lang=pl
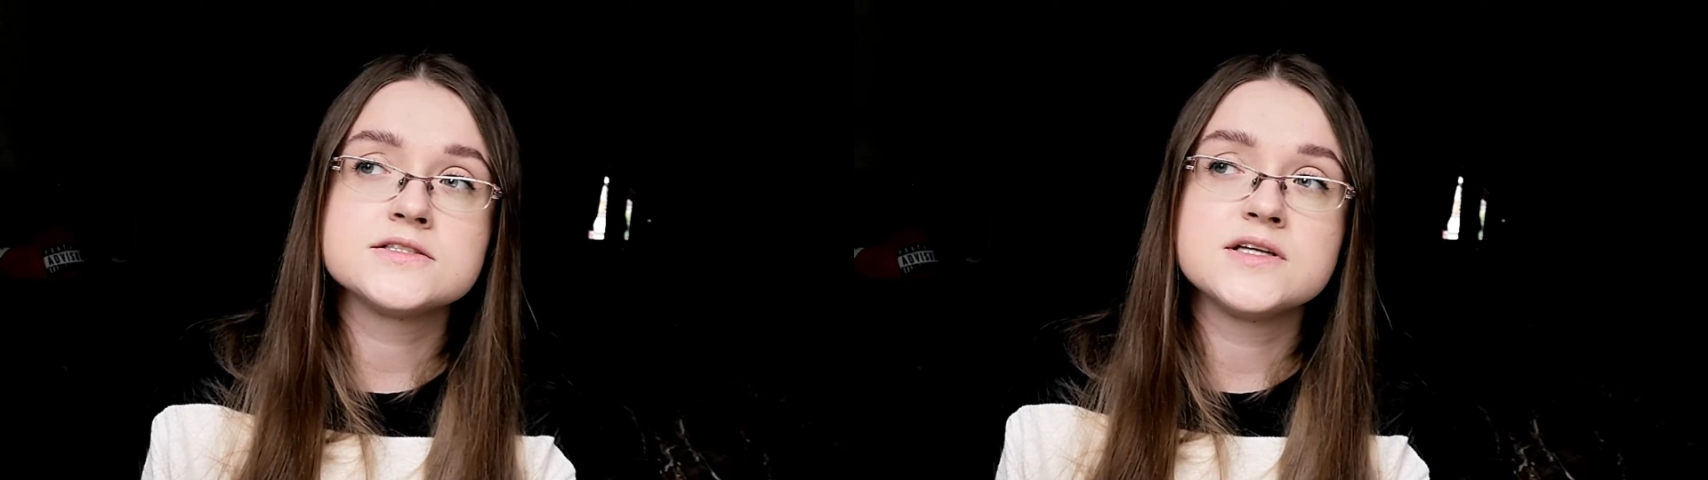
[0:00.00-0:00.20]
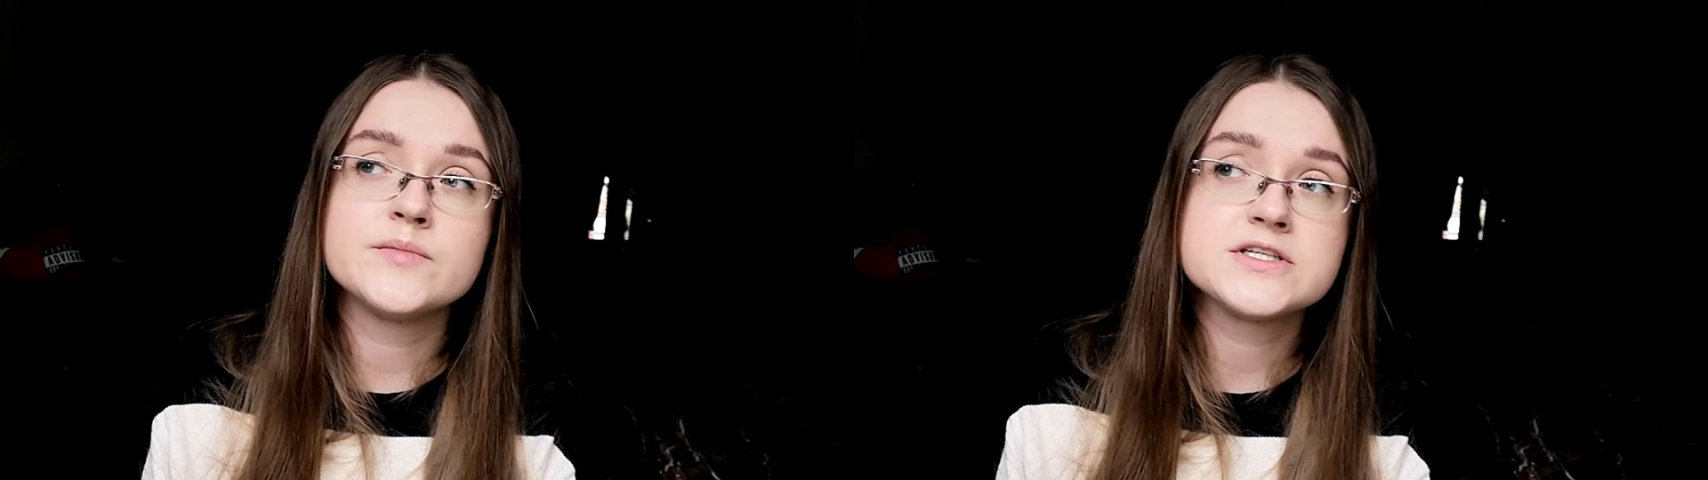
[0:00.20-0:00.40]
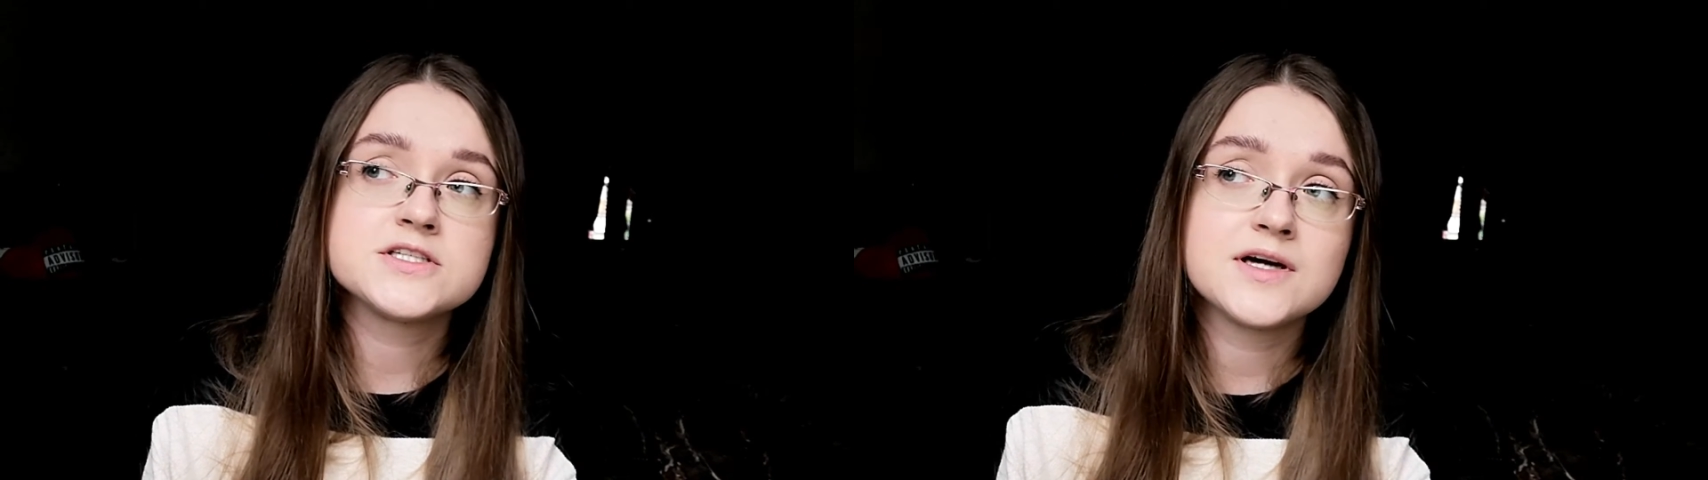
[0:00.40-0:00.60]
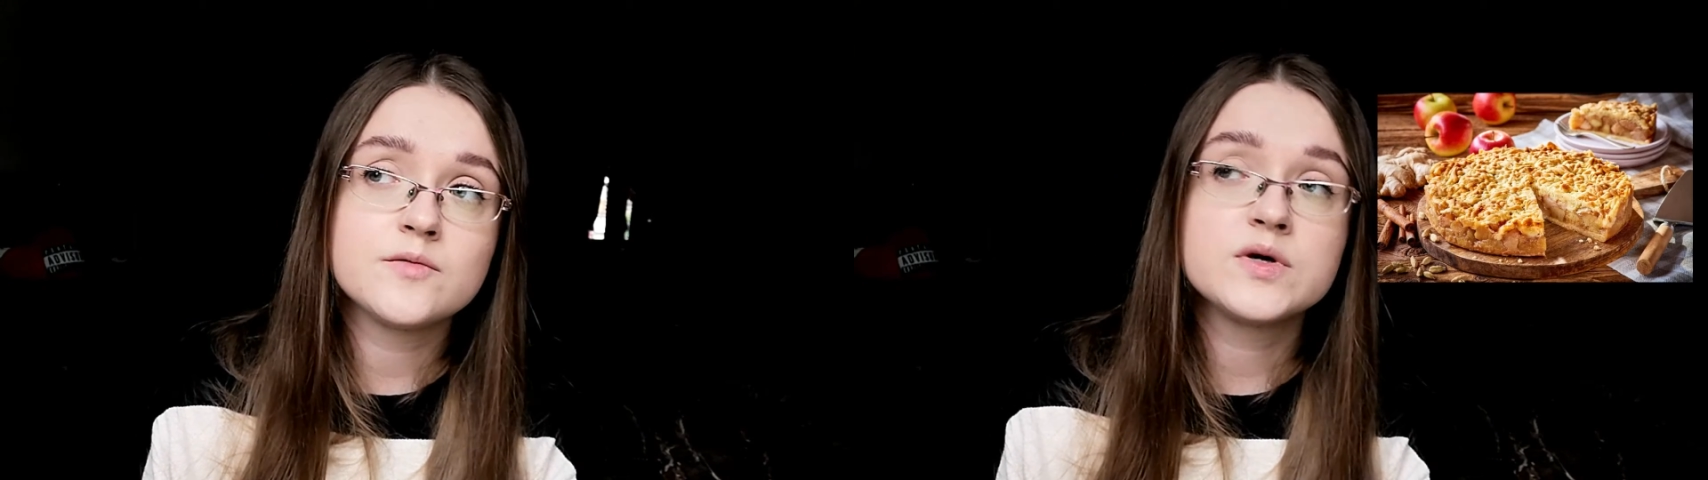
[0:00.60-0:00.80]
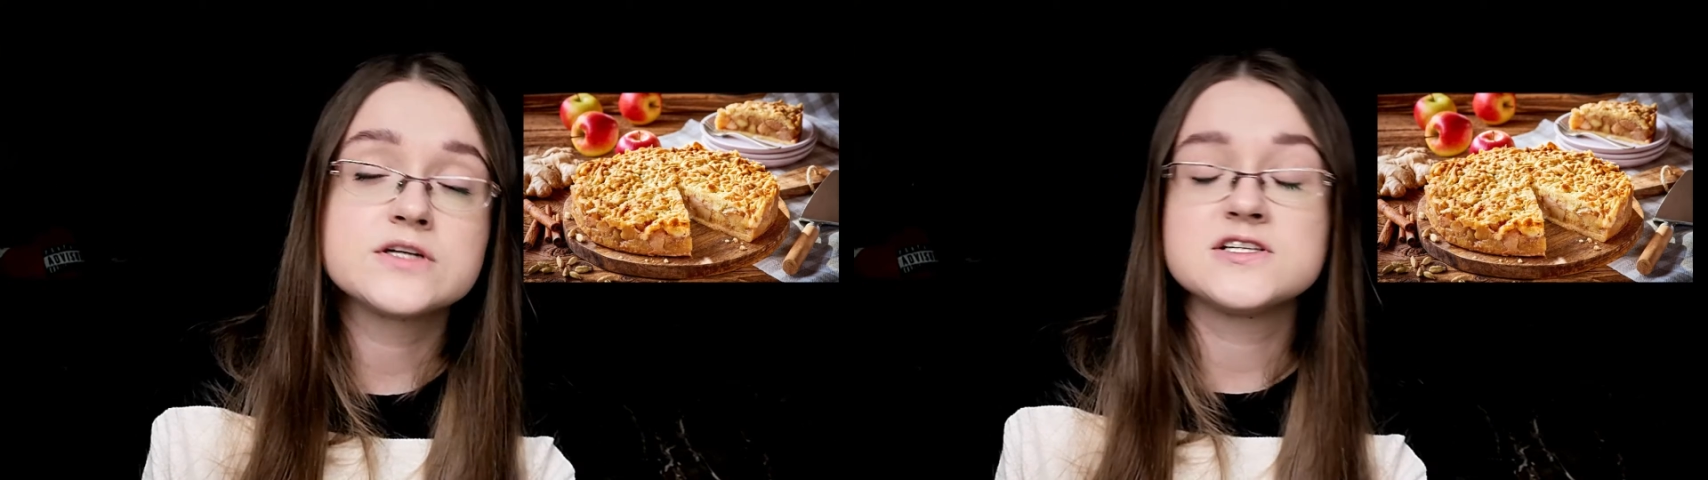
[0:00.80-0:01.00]
na bazie
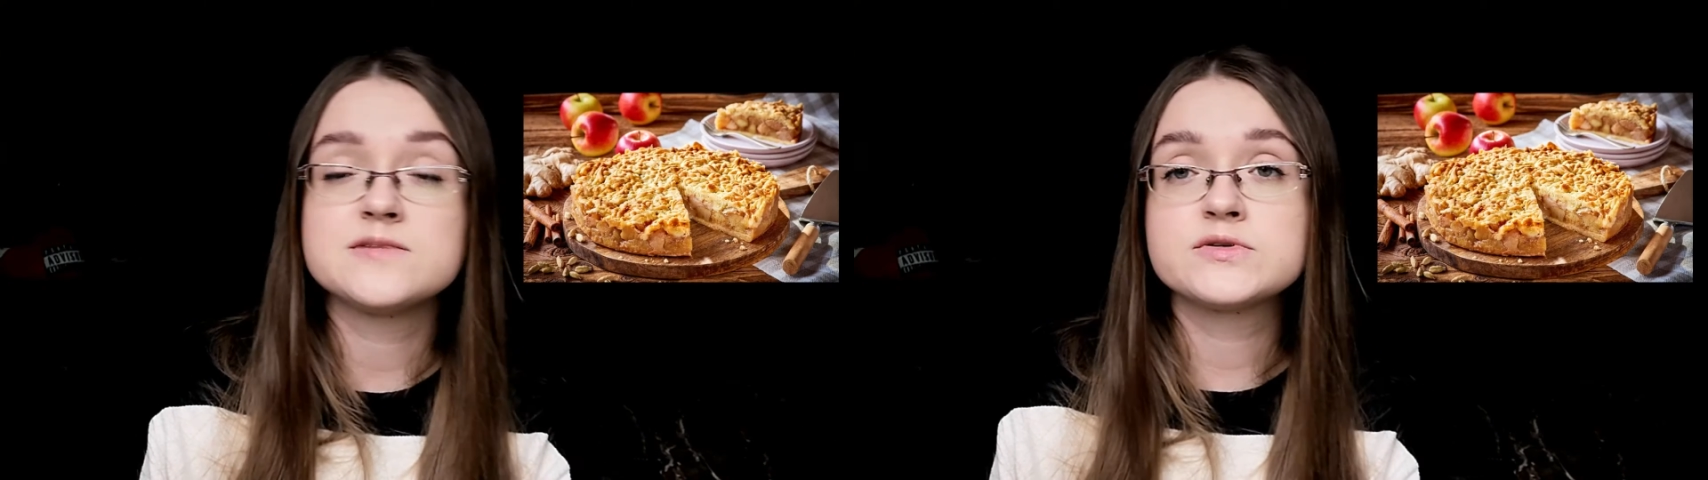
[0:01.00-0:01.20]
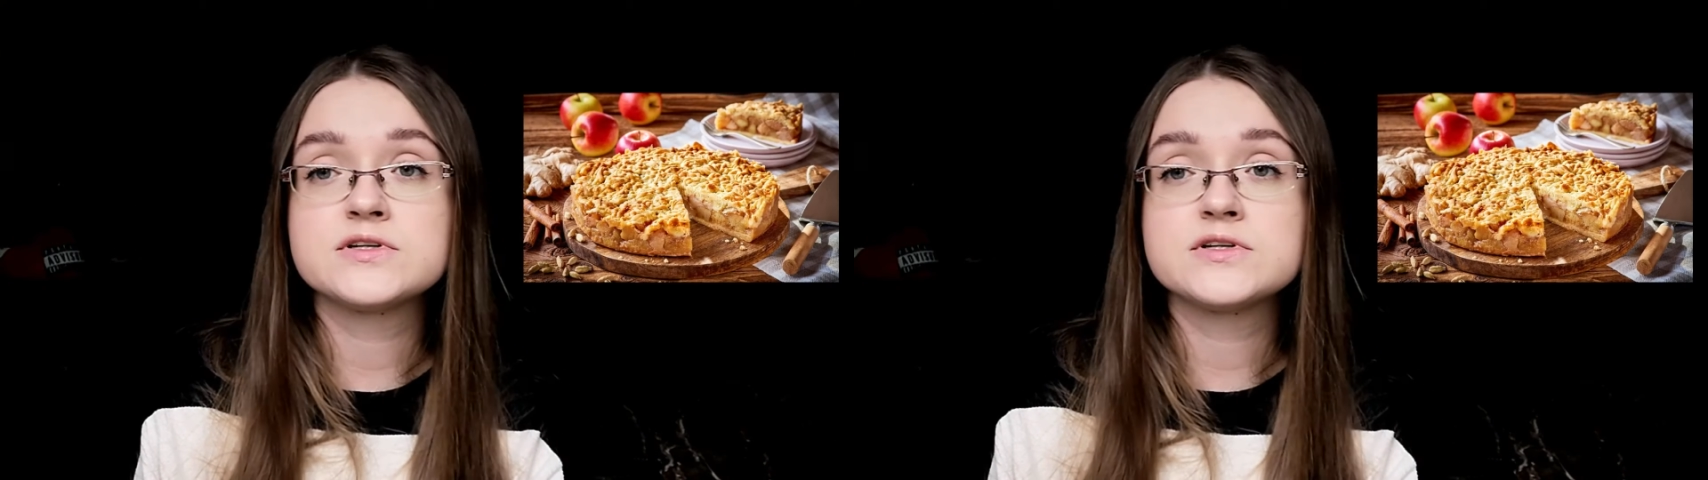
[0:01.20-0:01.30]
jabłek, czy na